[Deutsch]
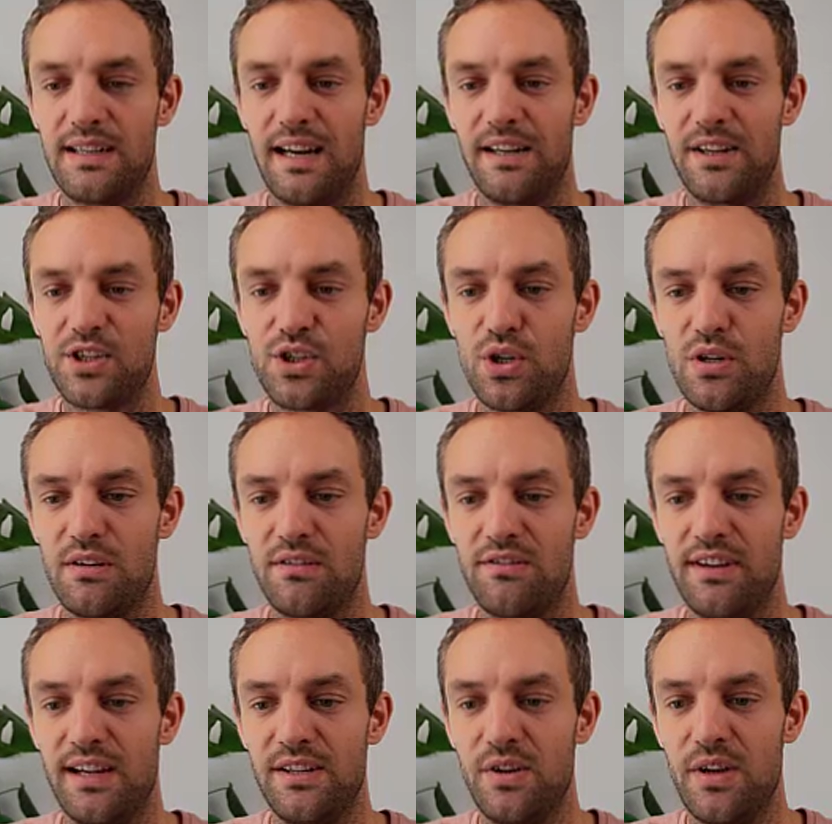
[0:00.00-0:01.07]
eine schöne
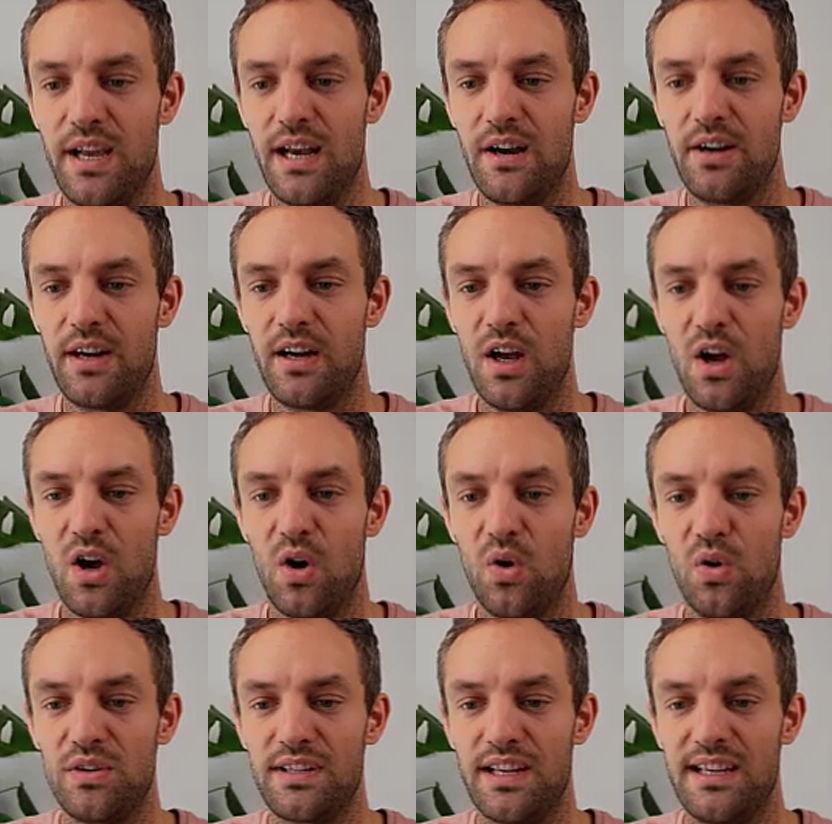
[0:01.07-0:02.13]
Value Area
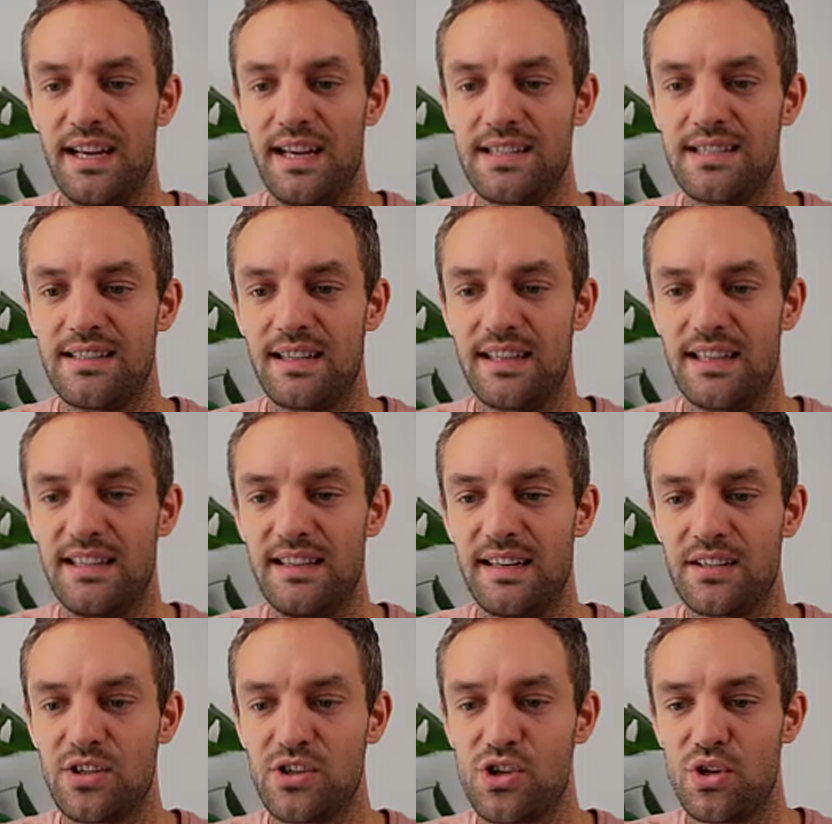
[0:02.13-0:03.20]
und der Nasdaq
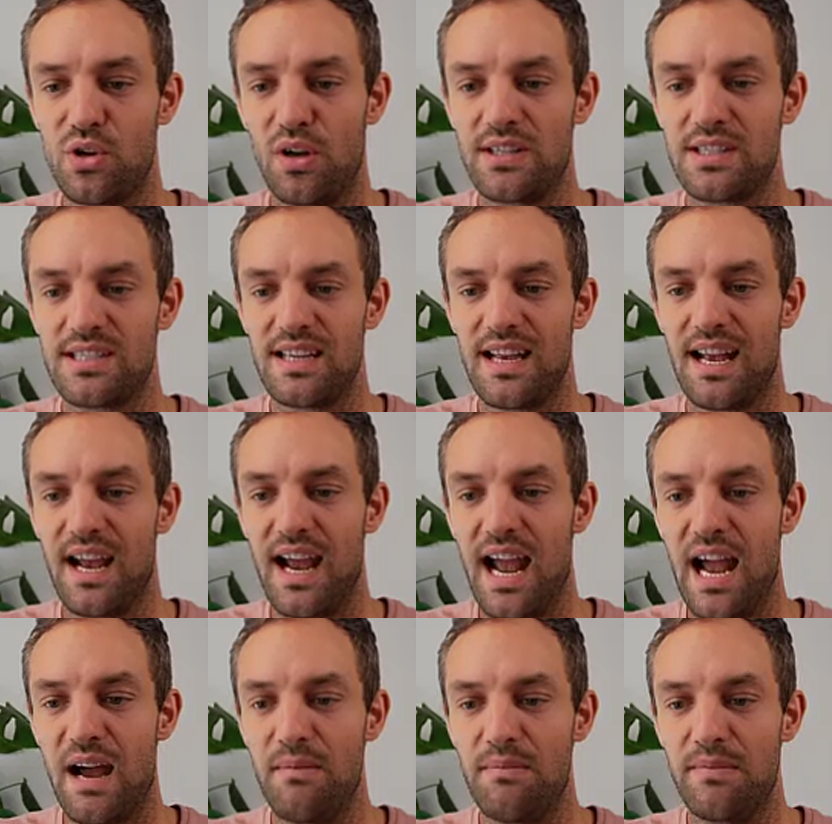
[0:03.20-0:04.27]
Index schloss
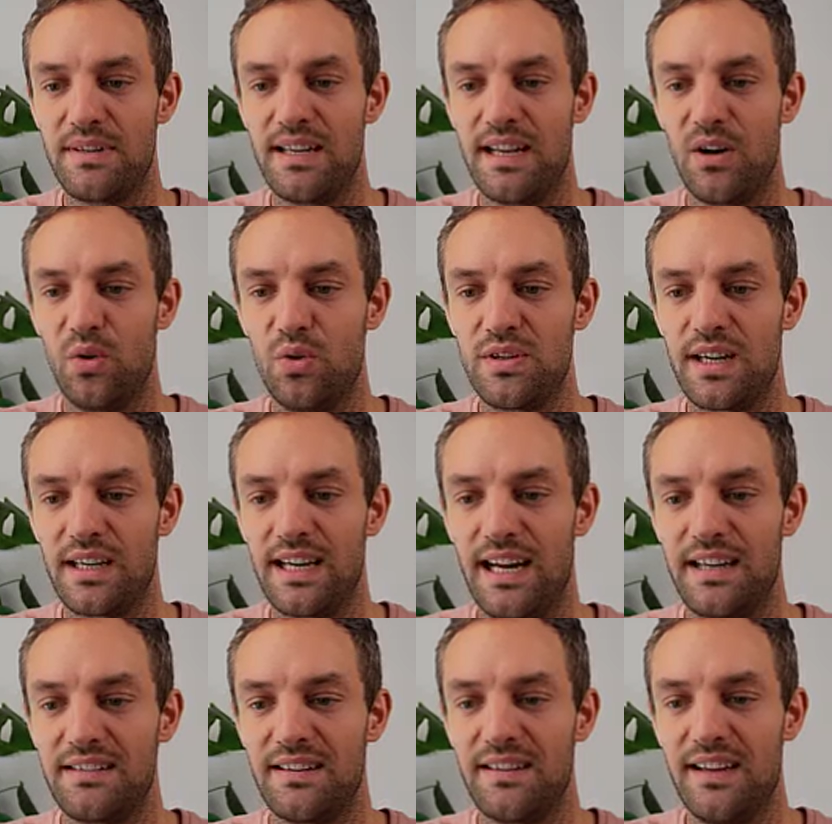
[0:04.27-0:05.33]
an der
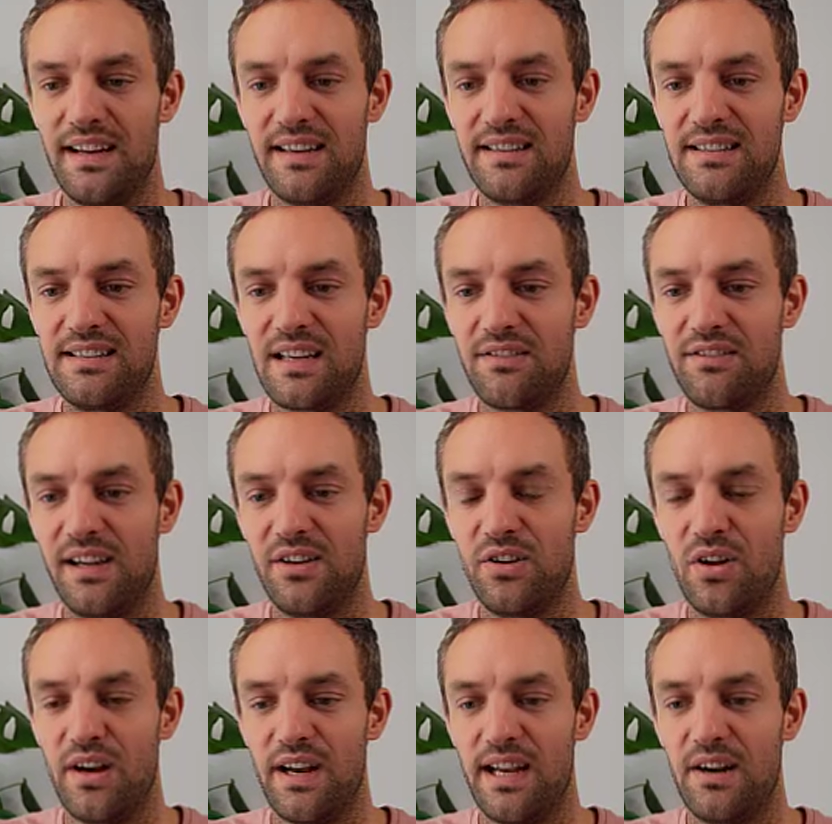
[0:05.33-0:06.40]
Unterkante dieser
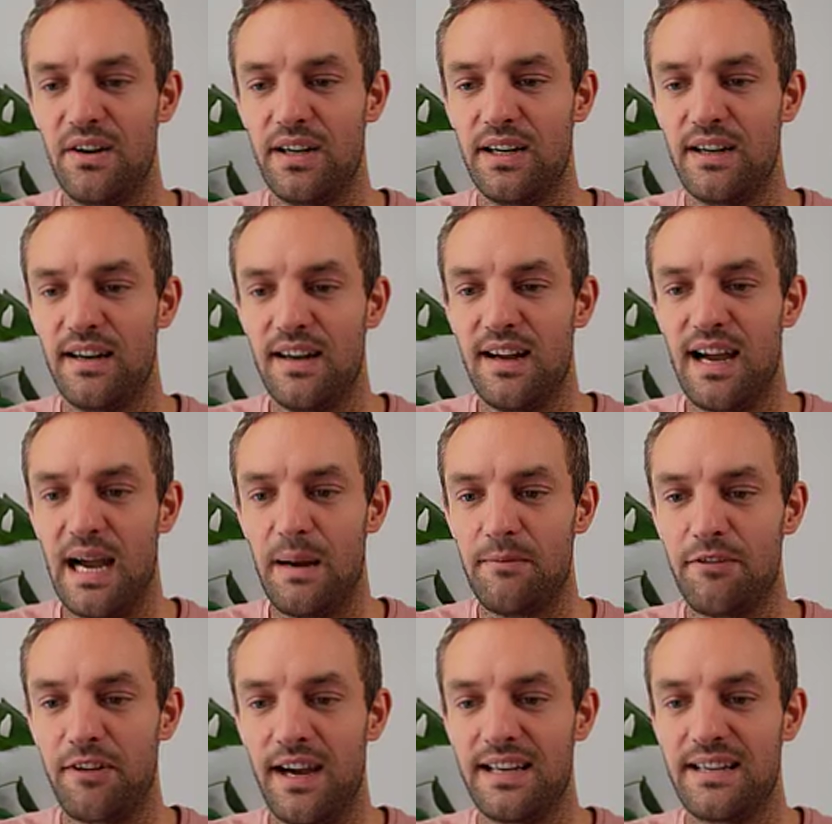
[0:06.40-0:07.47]
Value Area am
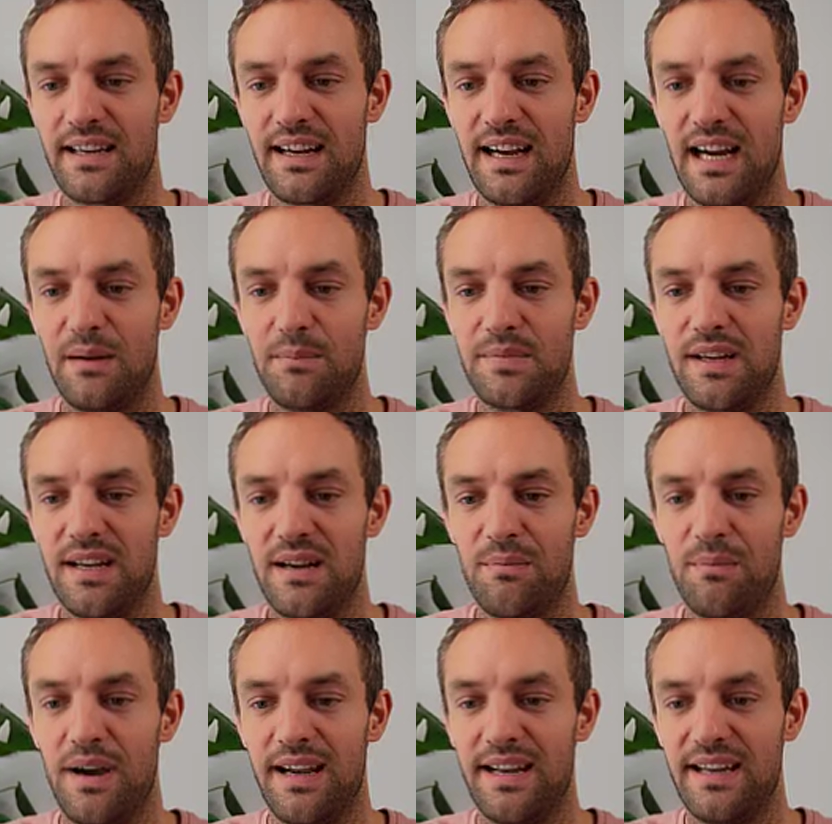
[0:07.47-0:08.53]
Freitagabend
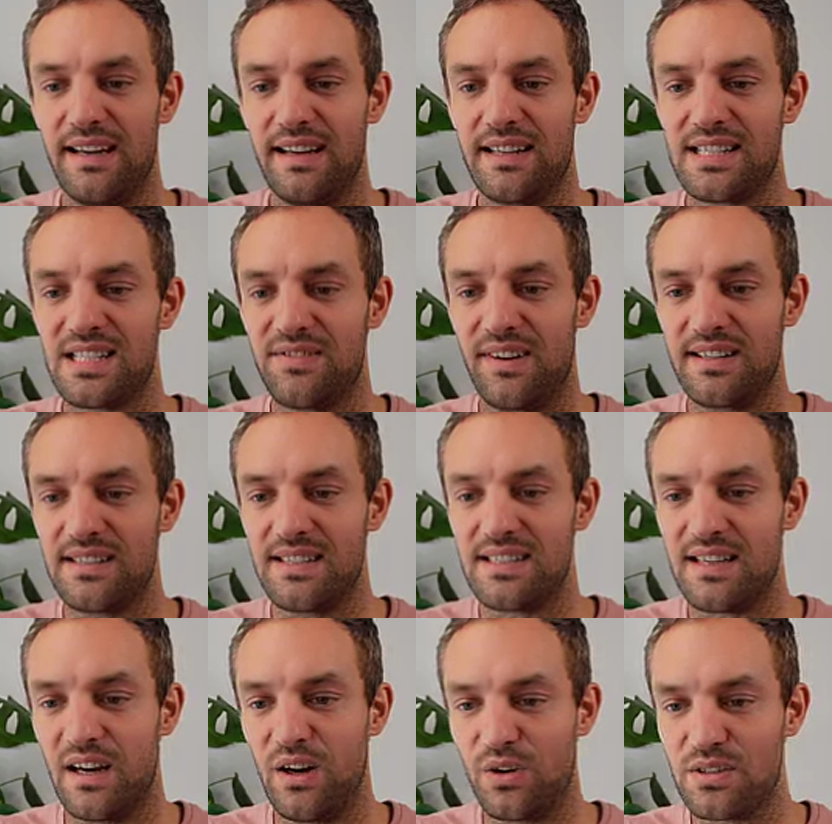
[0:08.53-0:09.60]
bei
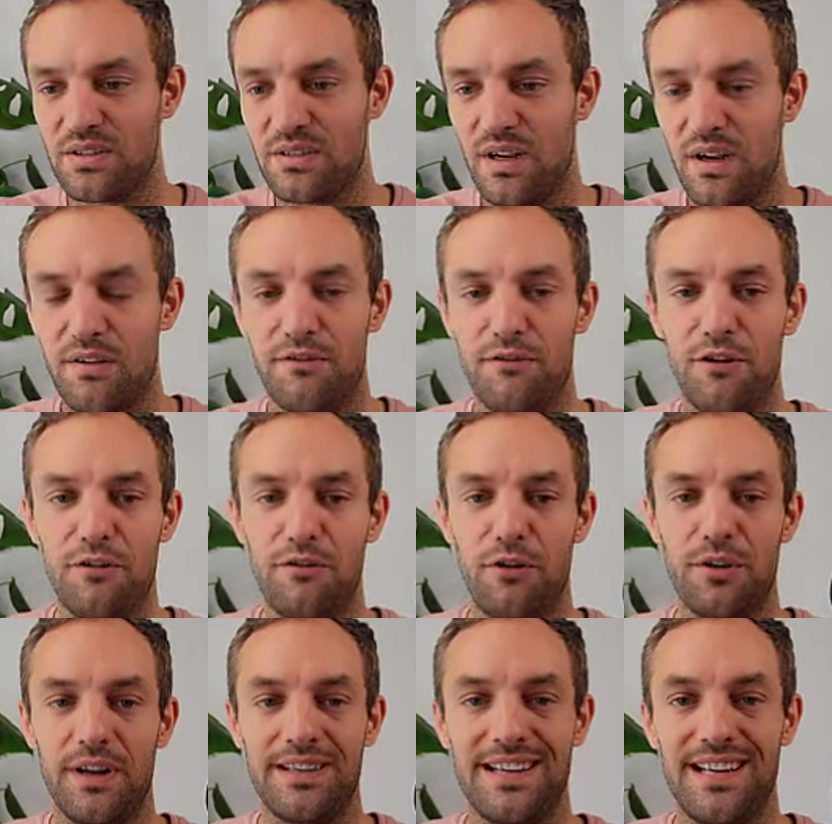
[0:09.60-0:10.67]

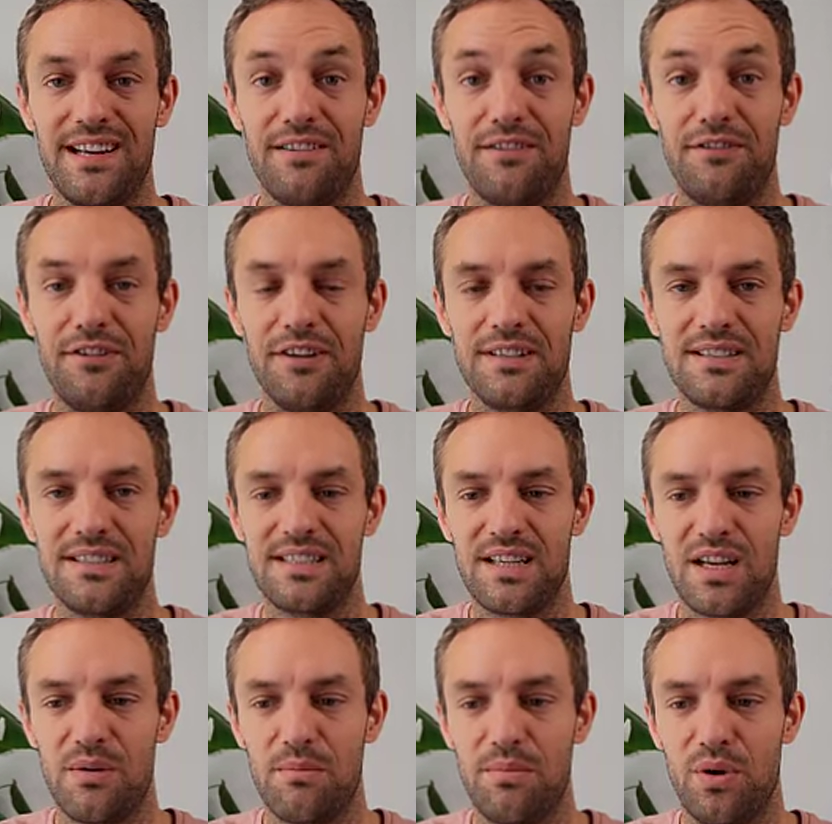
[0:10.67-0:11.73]
20.540
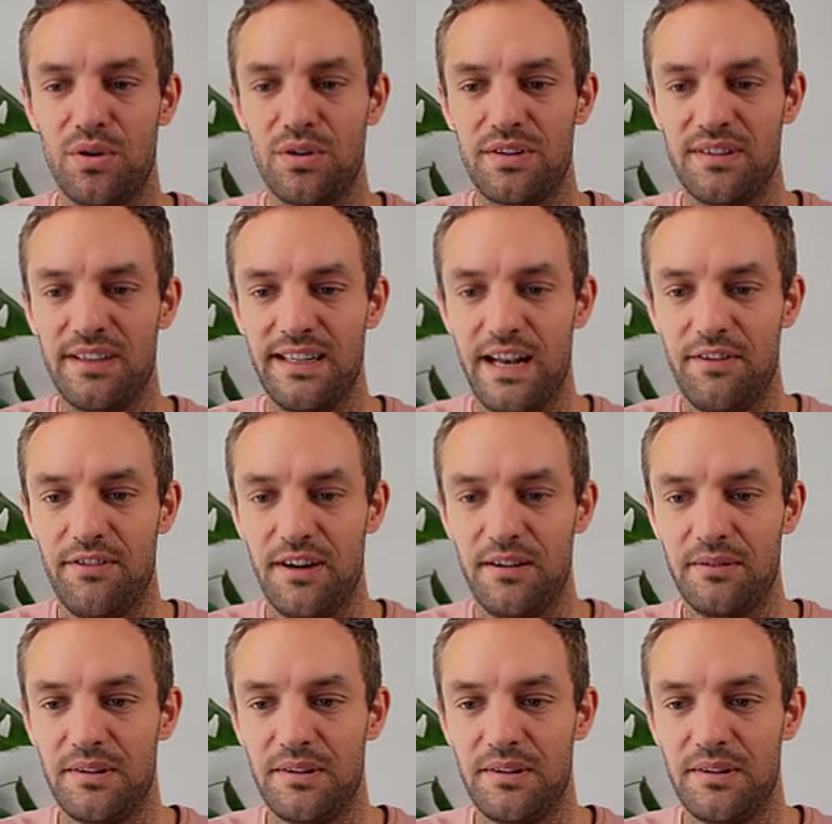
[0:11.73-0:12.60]
Punkten in etwa.